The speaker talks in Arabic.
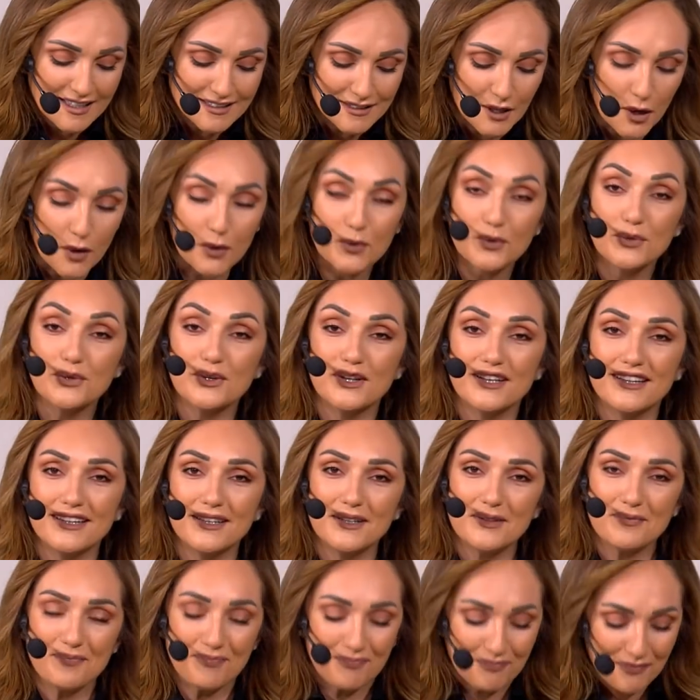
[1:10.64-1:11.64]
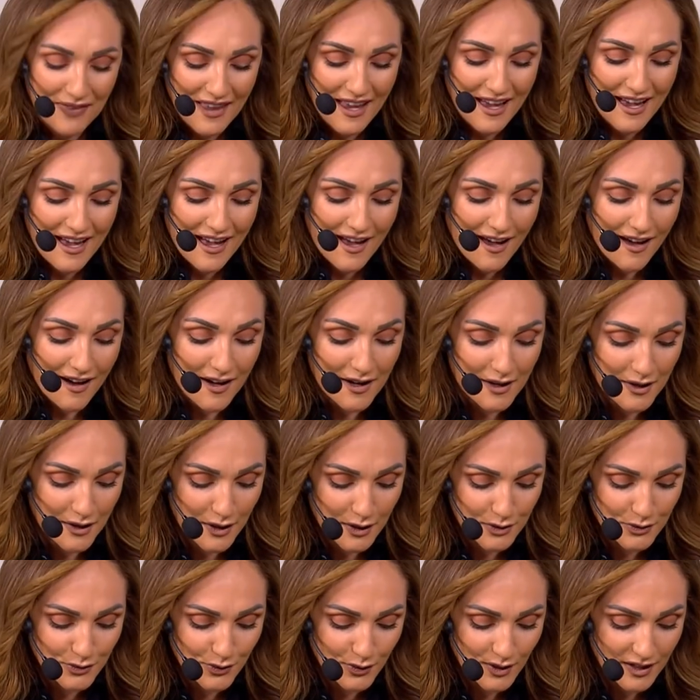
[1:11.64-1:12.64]
تقول
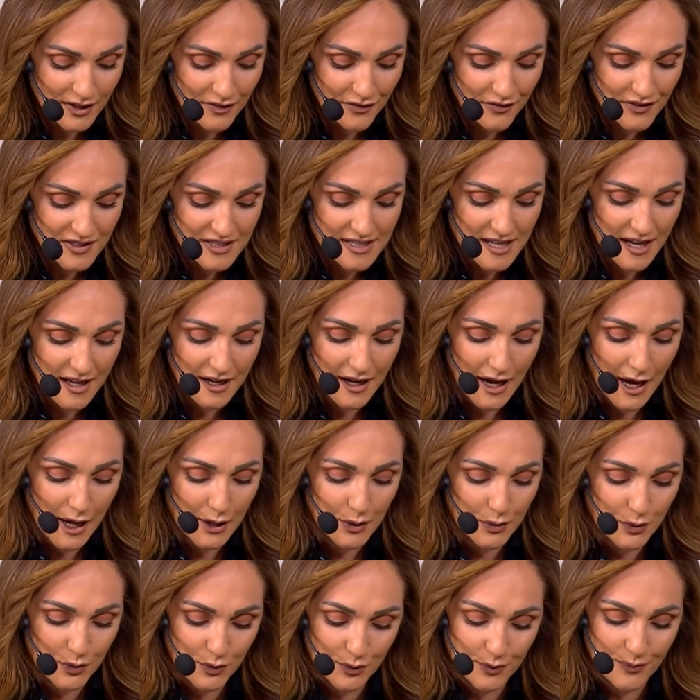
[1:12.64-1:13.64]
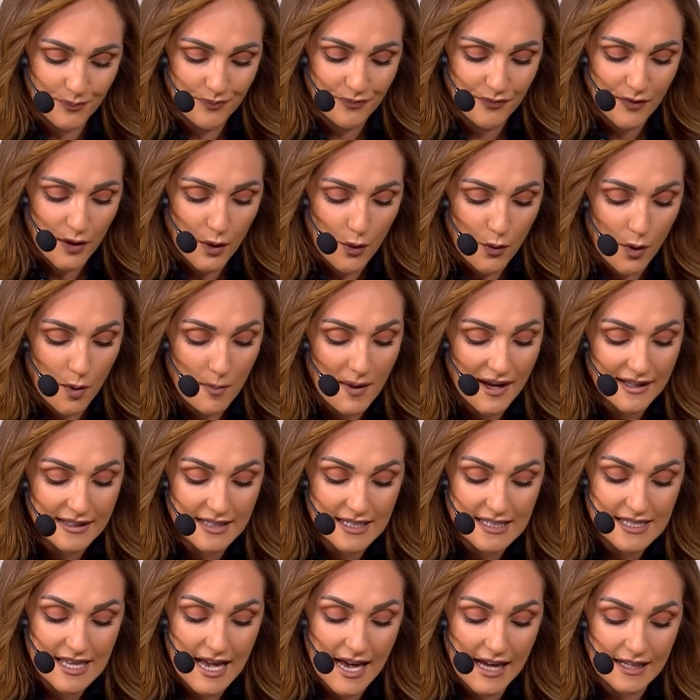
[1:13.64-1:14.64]
قررت الانفصال عنه وبعد
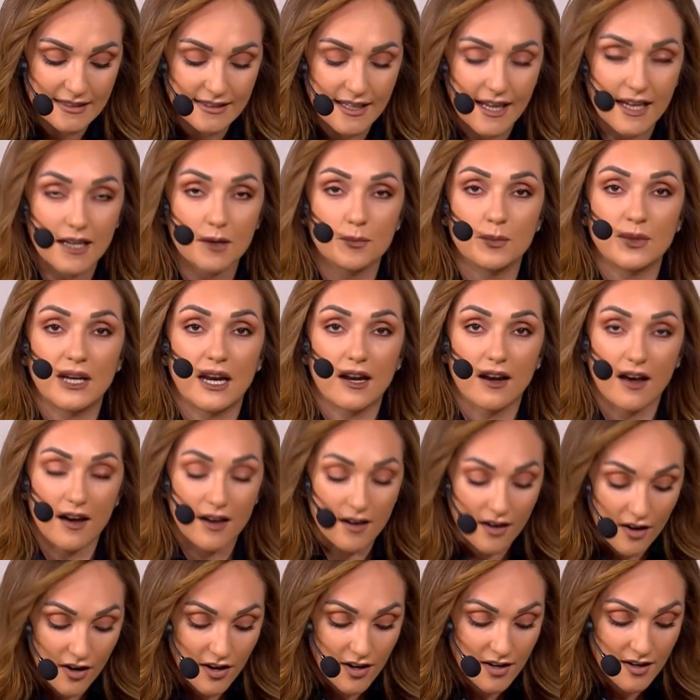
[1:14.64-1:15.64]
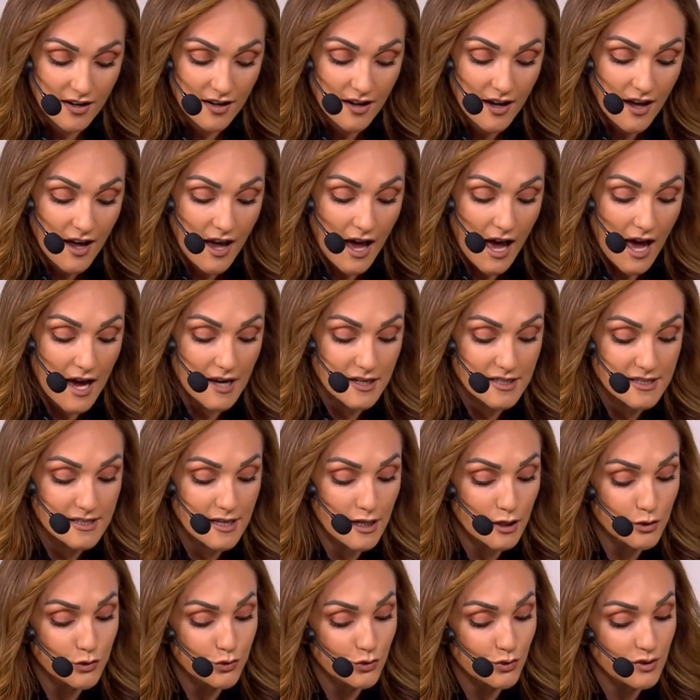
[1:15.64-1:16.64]
ساعتين من القرار
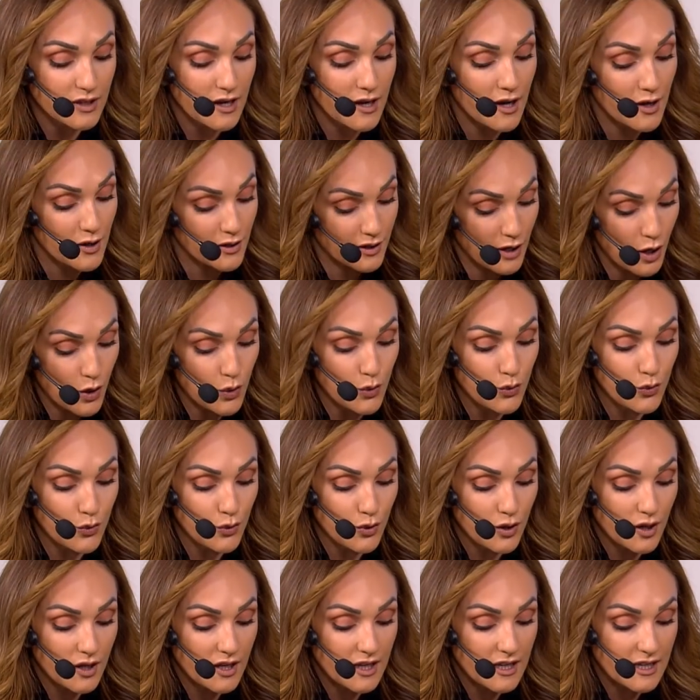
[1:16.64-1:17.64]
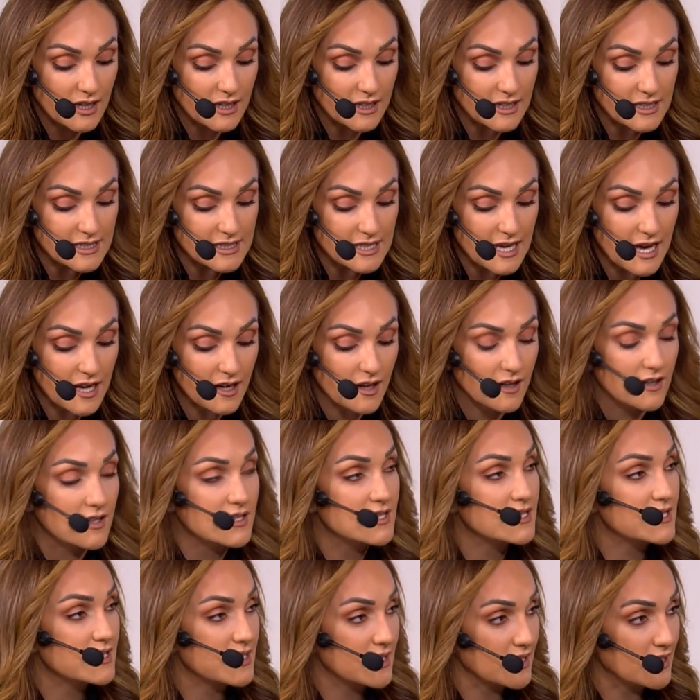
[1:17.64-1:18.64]
ارسلت له رساله
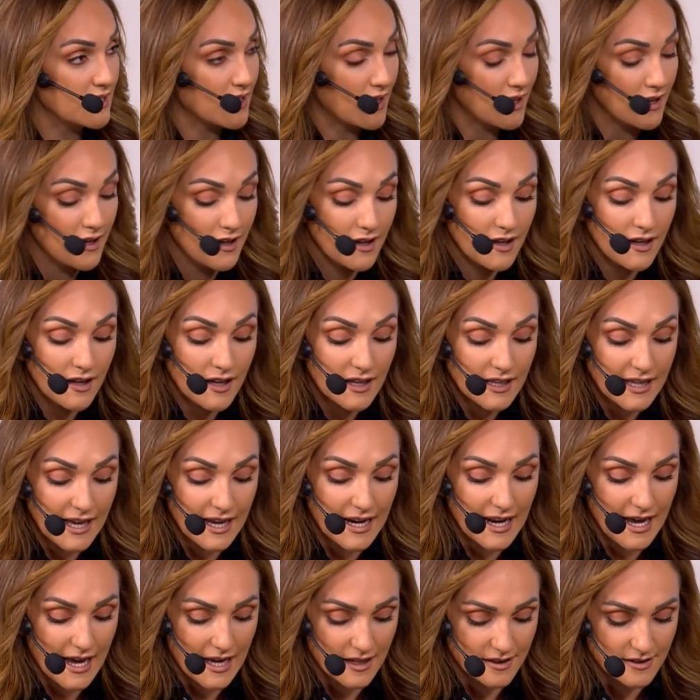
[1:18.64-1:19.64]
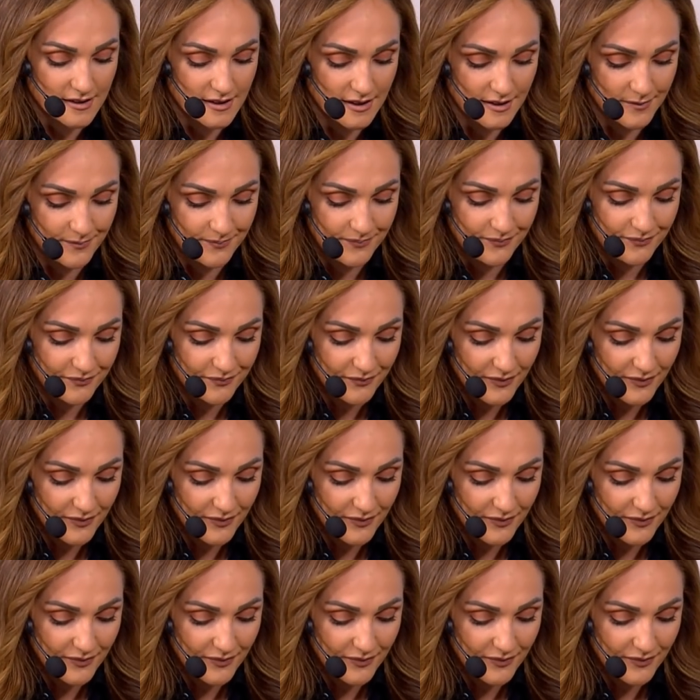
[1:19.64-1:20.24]
نصيه كالاتي نعم